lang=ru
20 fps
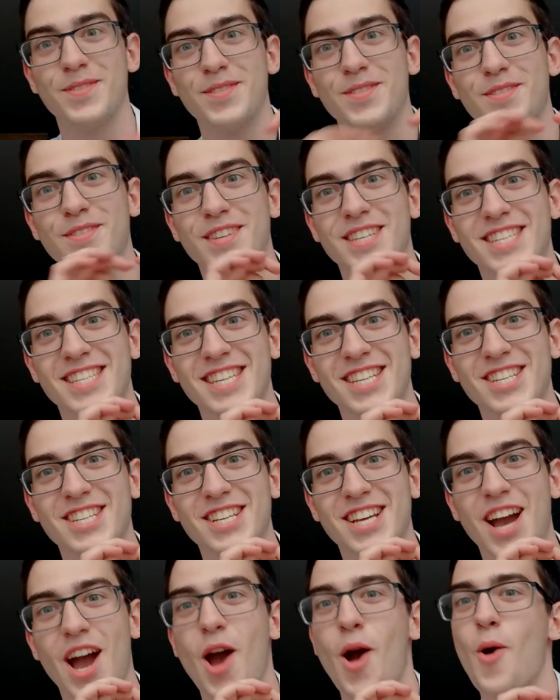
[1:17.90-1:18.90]

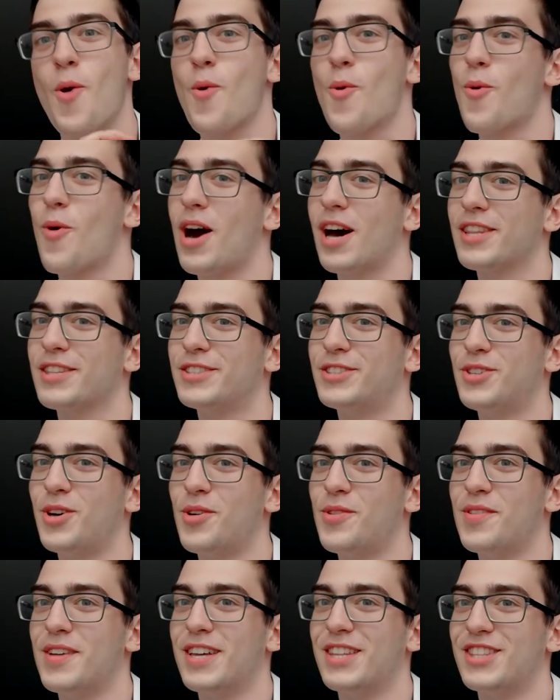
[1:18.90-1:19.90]
Физичка one
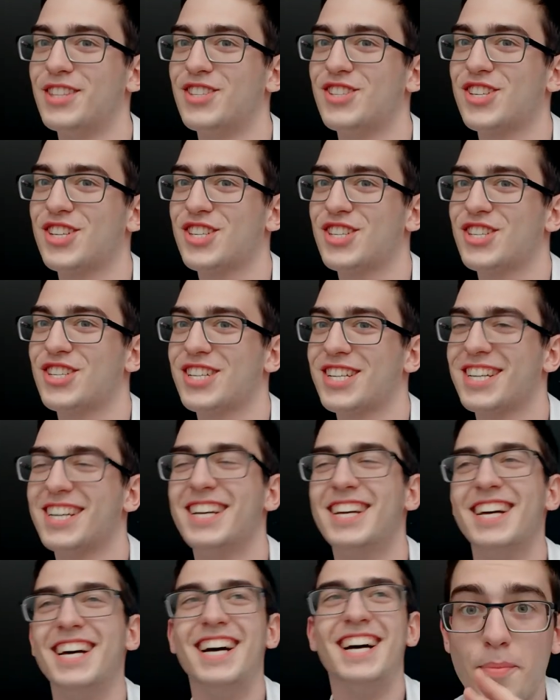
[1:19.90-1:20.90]
love.
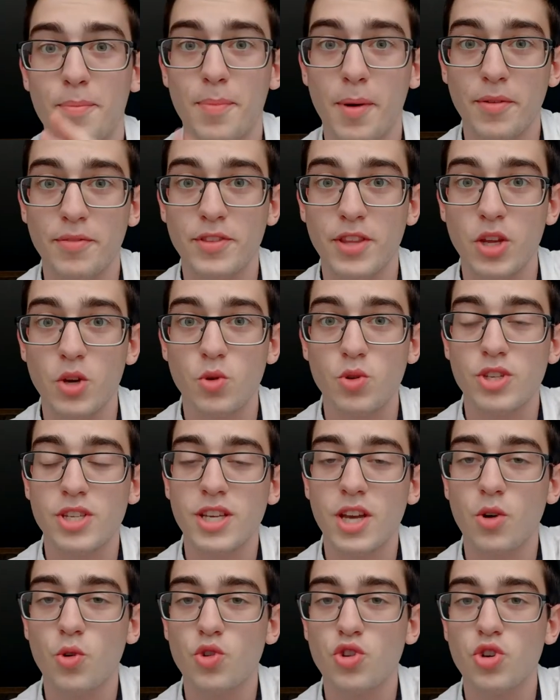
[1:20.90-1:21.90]
Повторюсь,
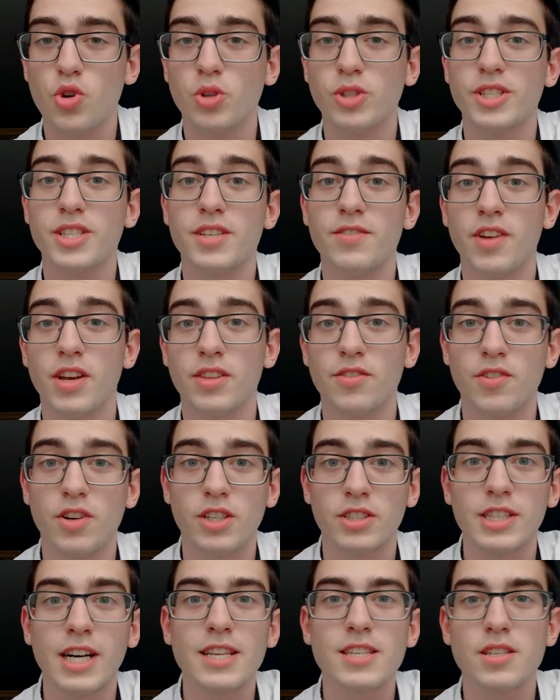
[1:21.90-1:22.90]
я ушел с девятого
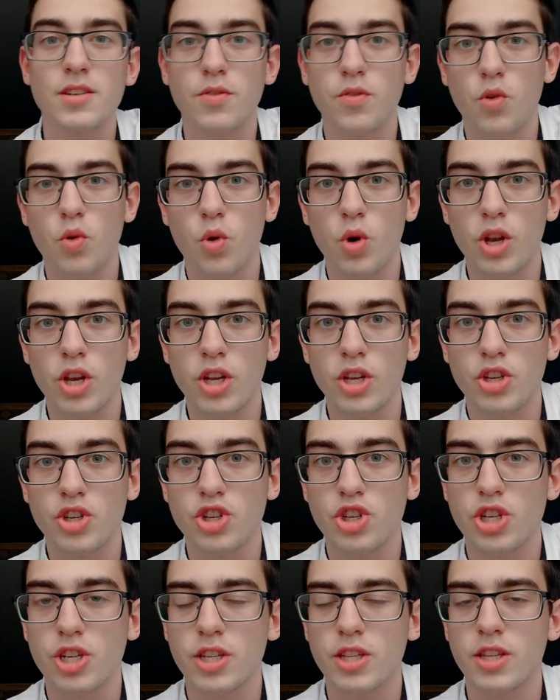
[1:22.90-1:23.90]
класса в
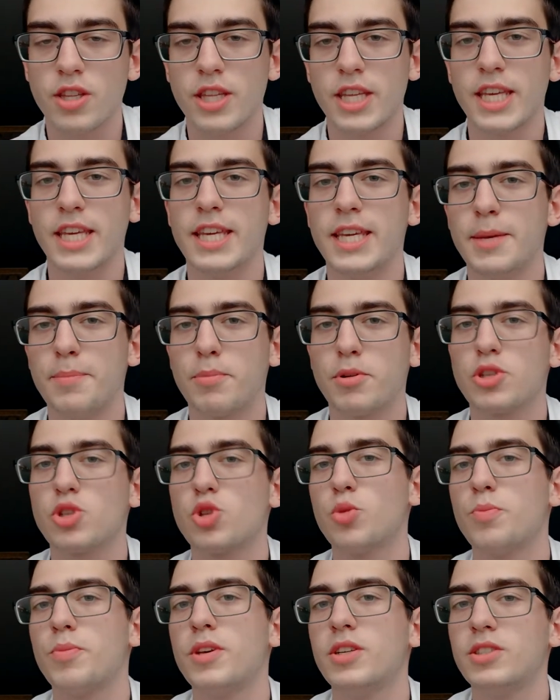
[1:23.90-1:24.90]
колледж и
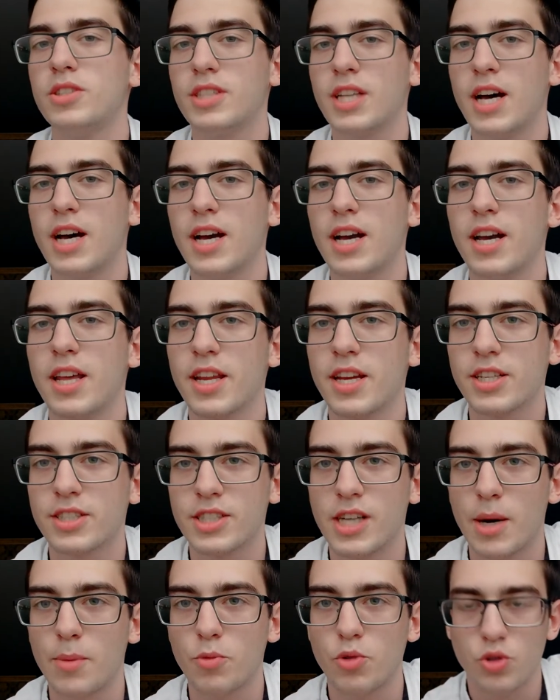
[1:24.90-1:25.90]
поступил на
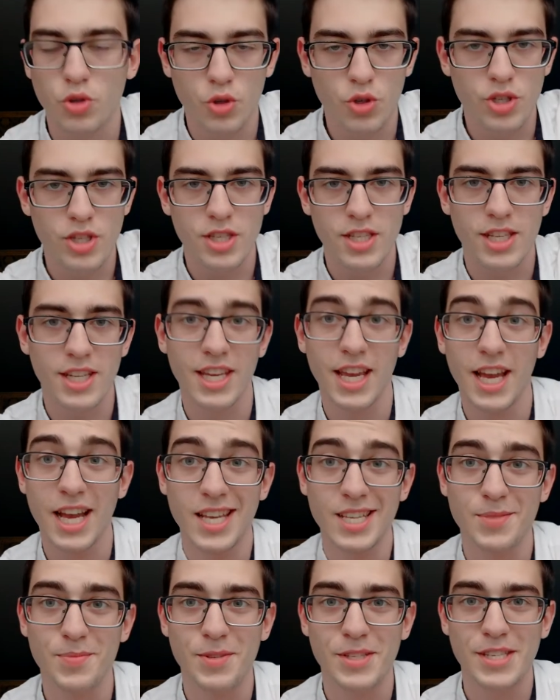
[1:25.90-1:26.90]
рекламу, то есть я
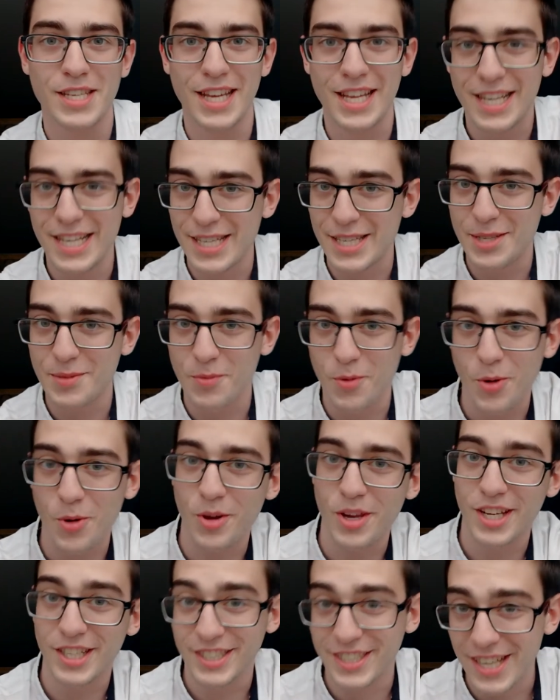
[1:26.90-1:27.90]
специалист по
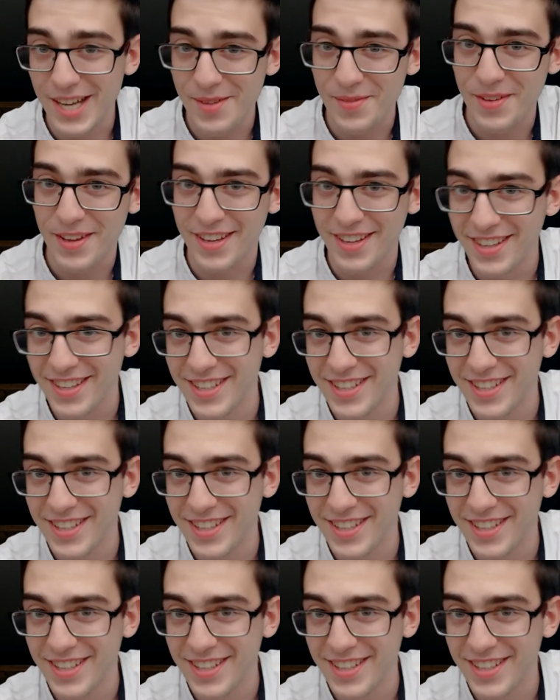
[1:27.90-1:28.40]
рекламе.